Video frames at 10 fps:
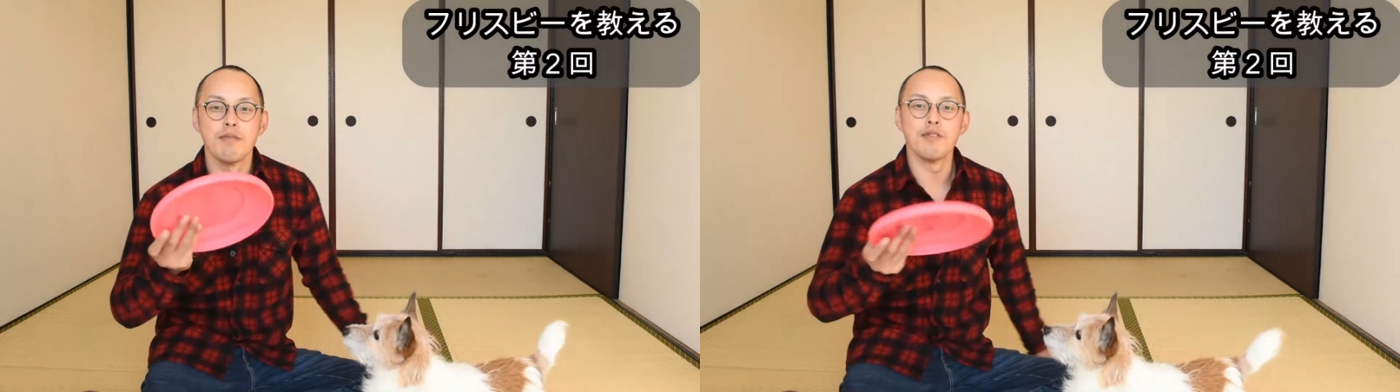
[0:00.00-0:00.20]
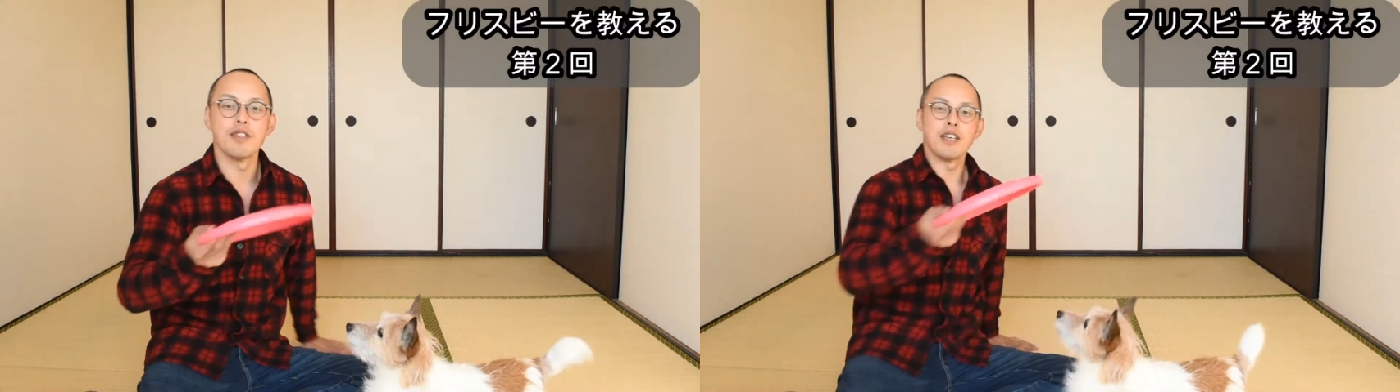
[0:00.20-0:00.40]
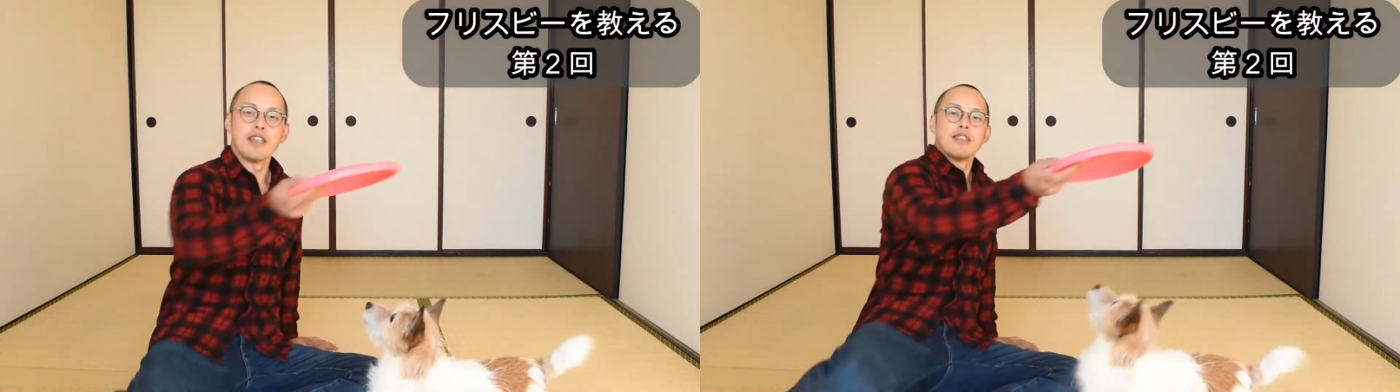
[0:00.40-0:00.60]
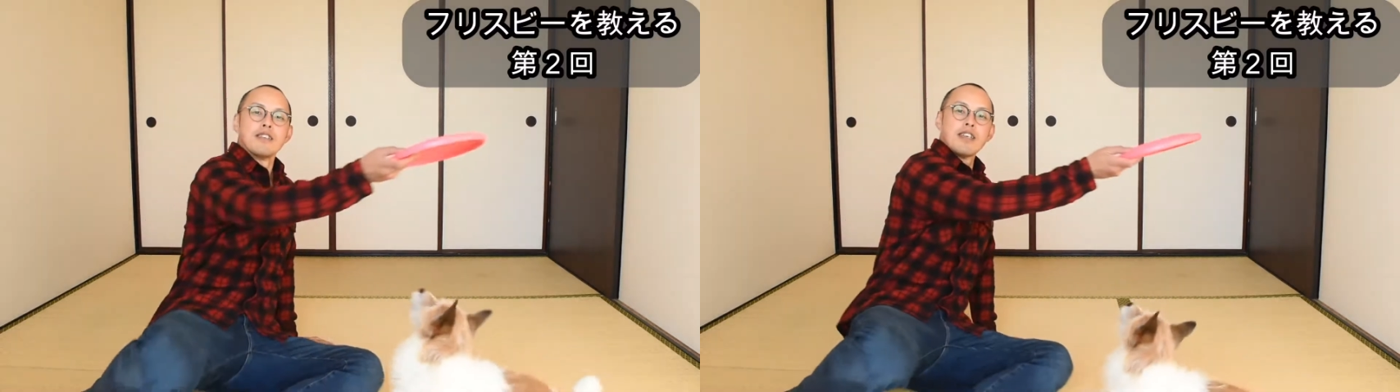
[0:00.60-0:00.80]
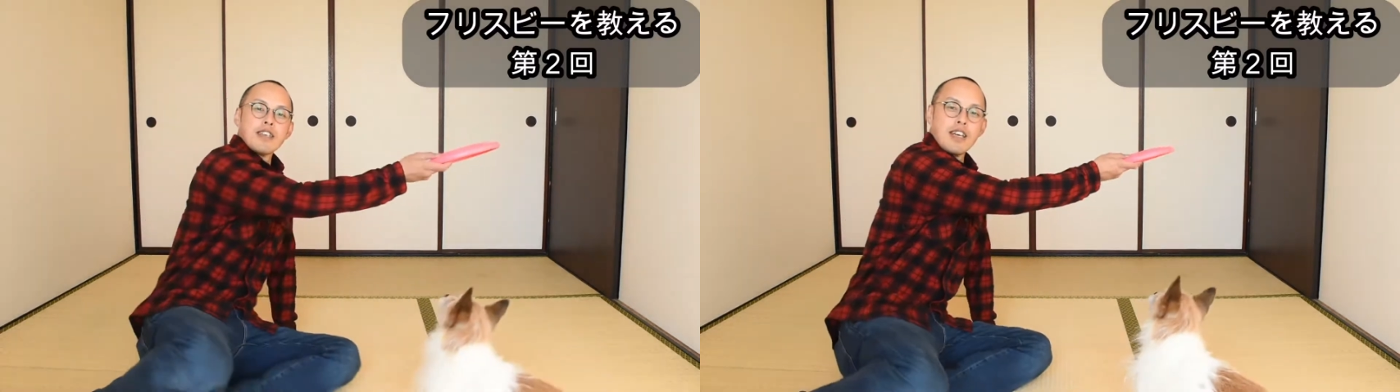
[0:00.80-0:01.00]
もうね
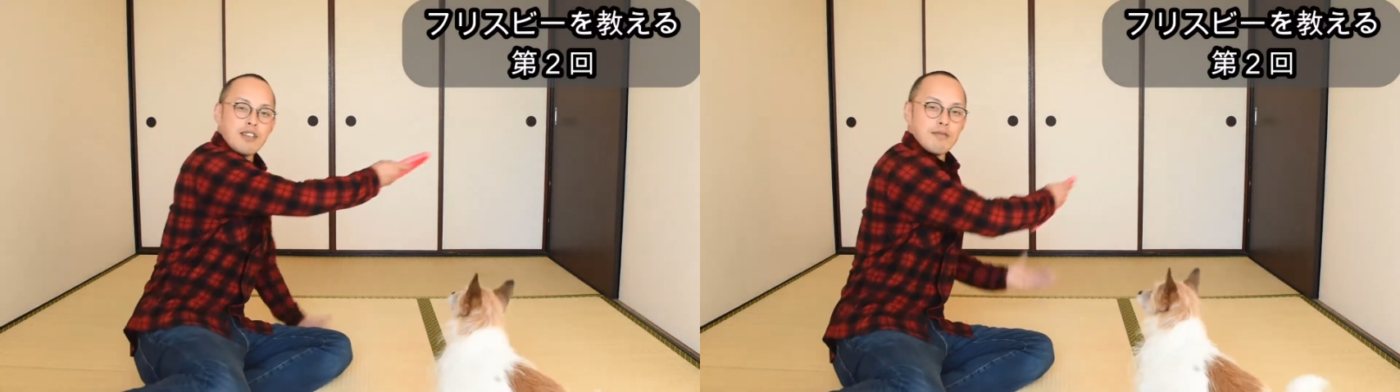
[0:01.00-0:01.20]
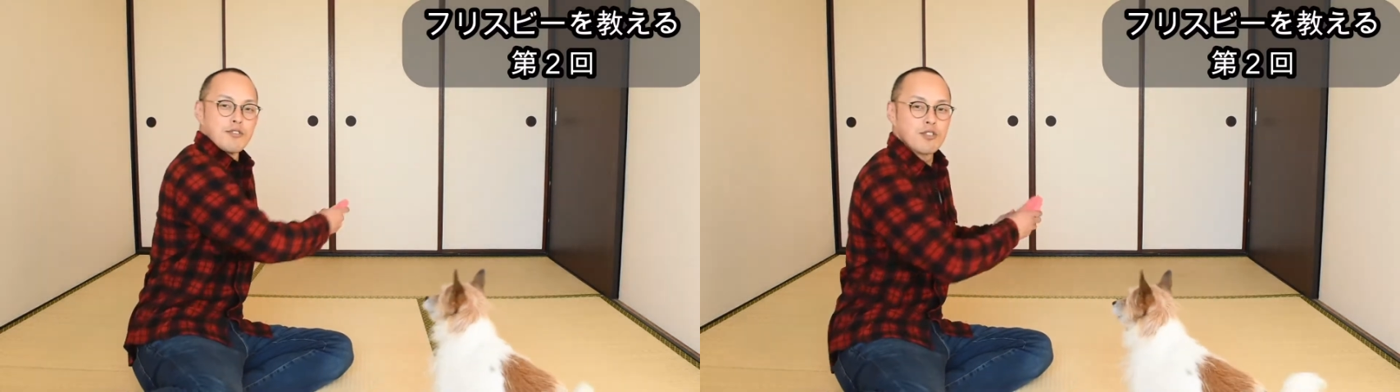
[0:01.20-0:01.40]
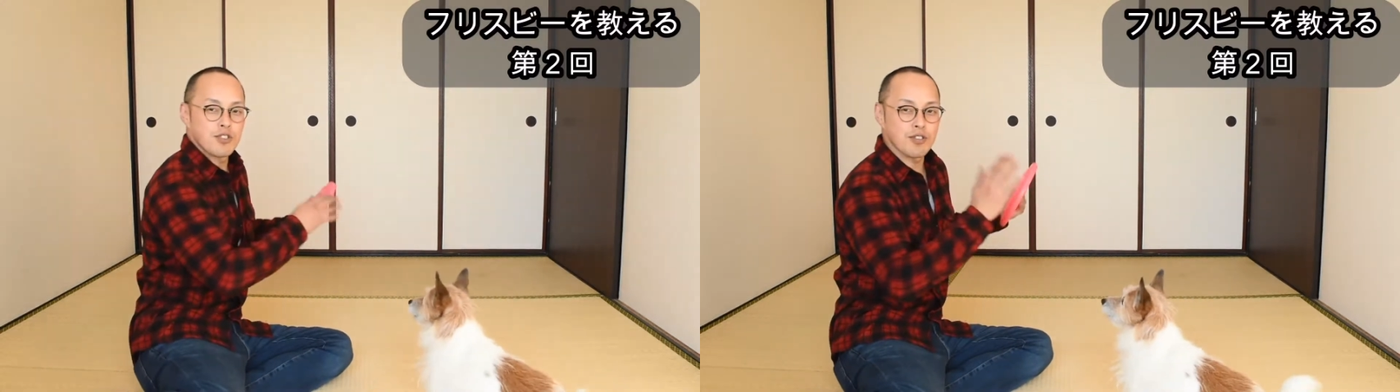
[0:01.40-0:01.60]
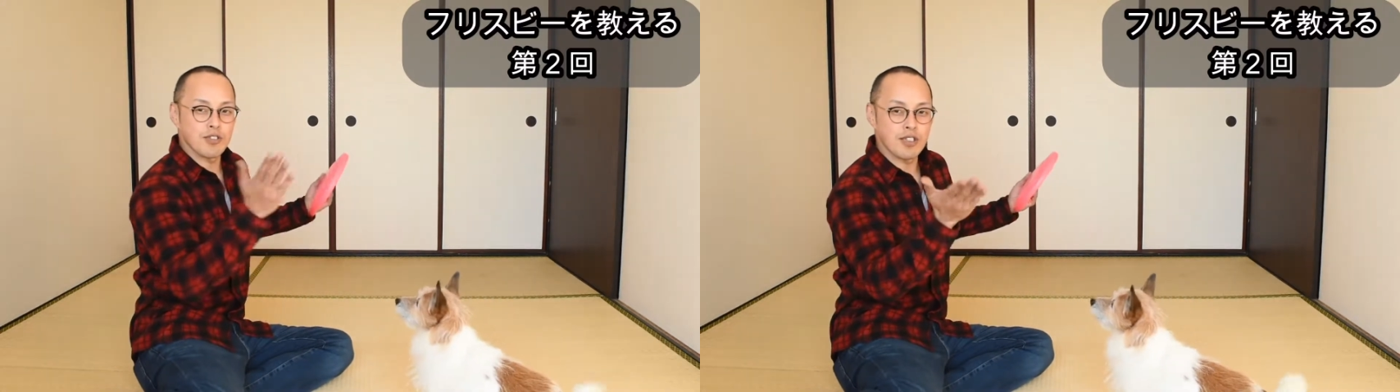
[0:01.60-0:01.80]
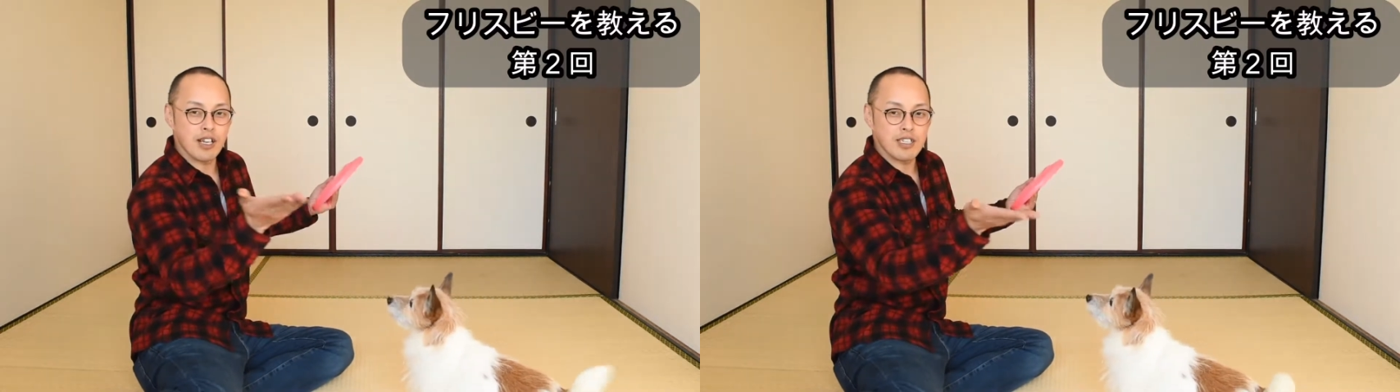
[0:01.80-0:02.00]
前回の分ちょっと
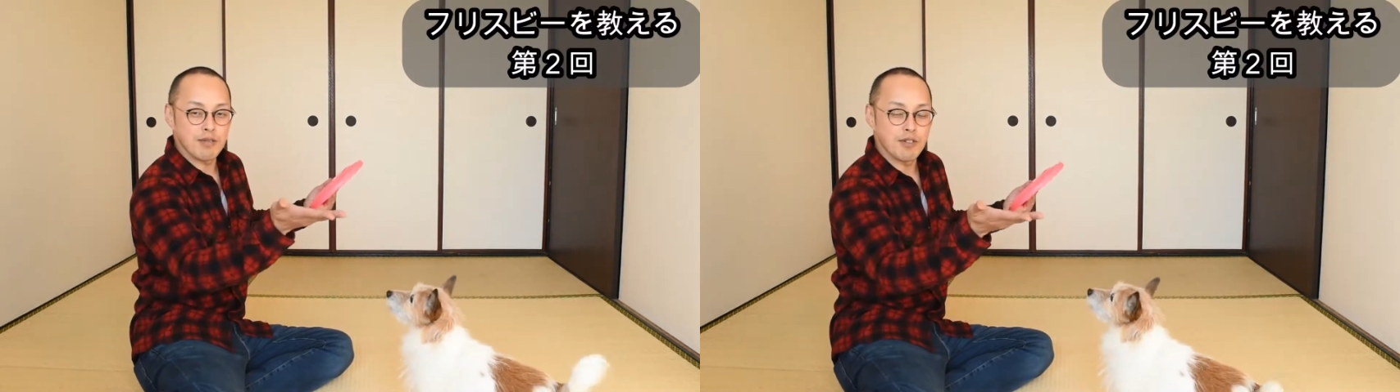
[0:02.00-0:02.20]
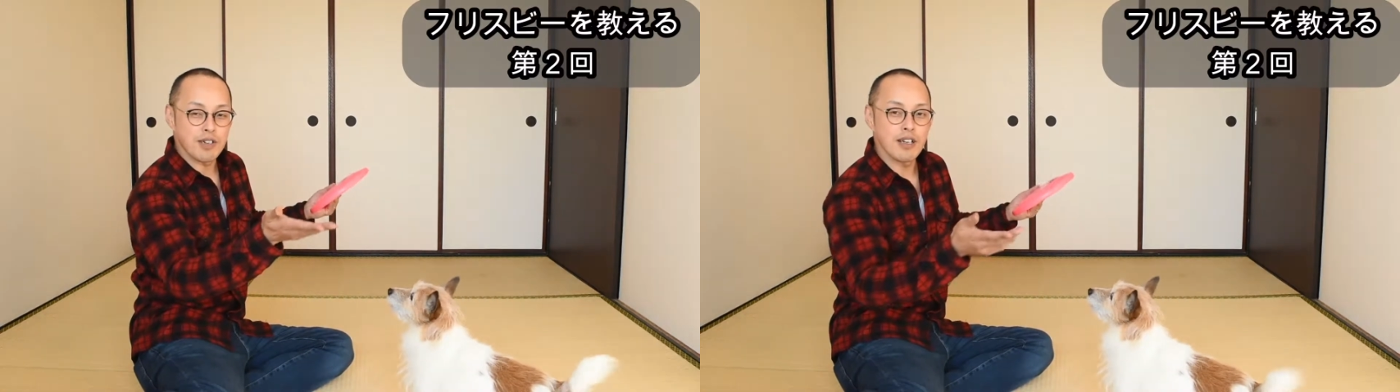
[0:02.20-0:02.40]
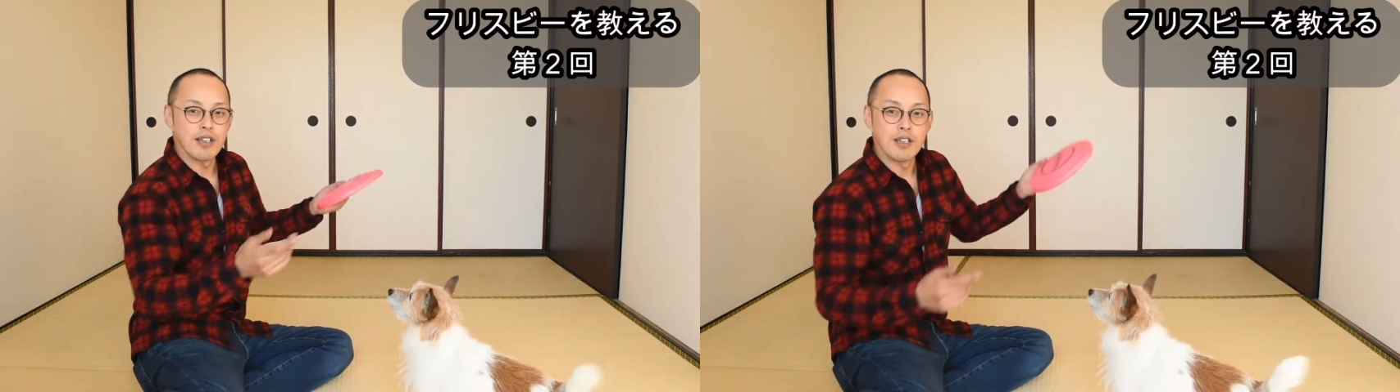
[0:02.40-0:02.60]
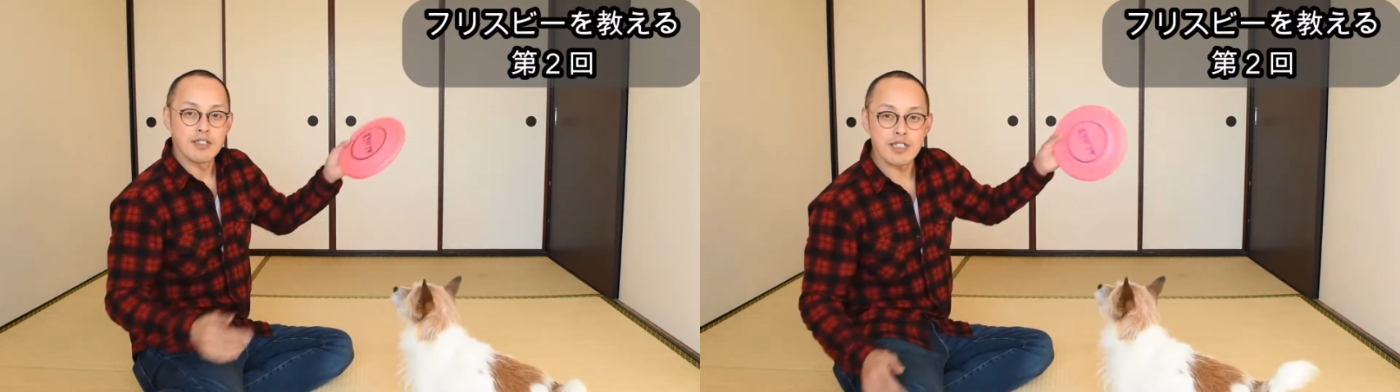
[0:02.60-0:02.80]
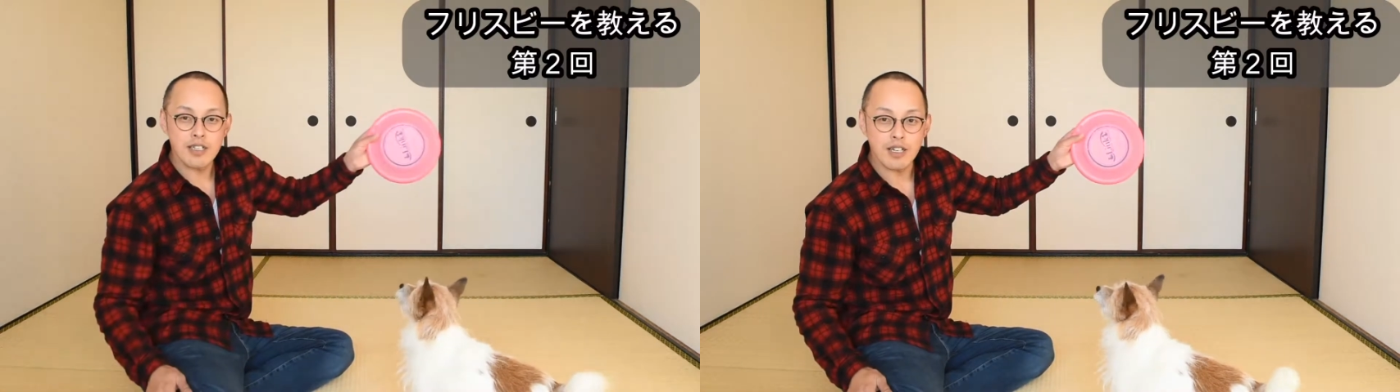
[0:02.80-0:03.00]
流してみようか
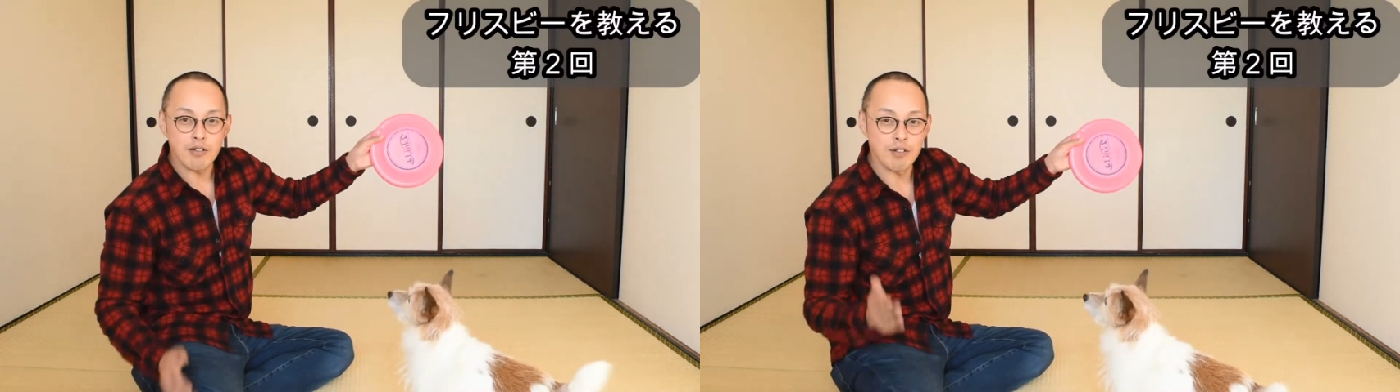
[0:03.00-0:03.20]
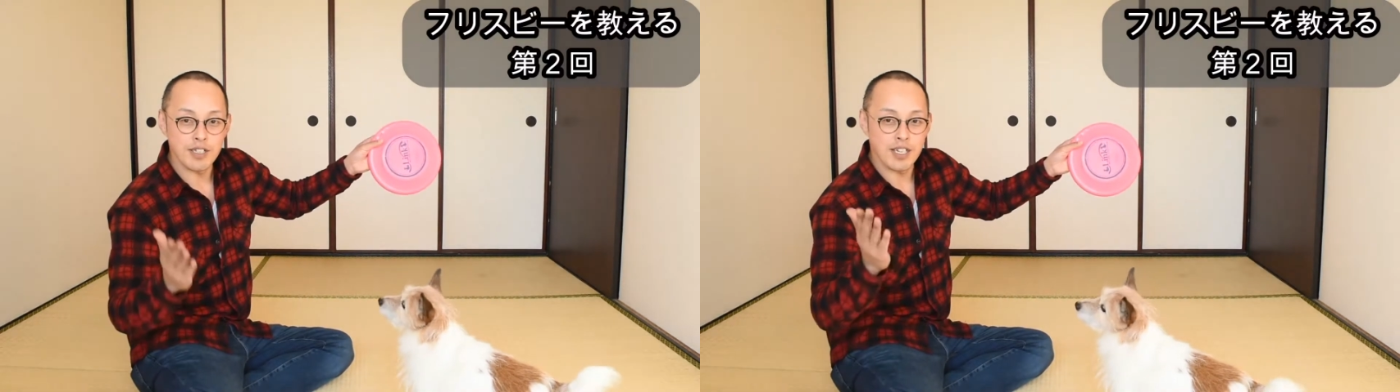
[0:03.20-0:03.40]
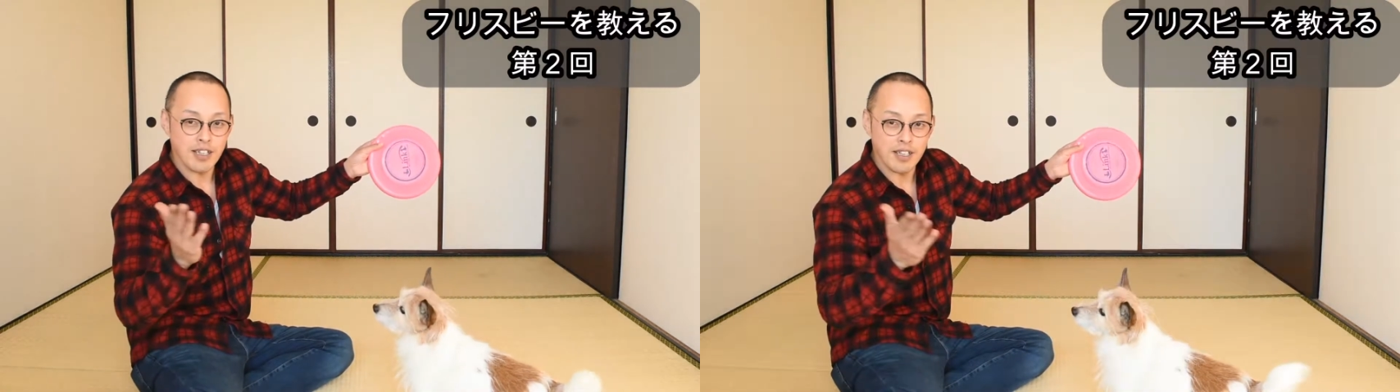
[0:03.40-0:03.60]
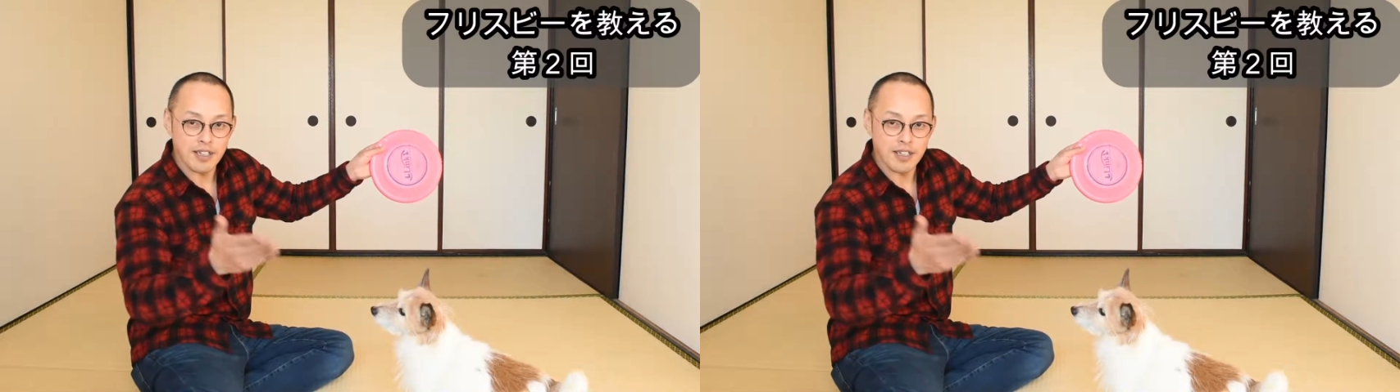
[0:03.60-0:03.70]
前回こんなんやった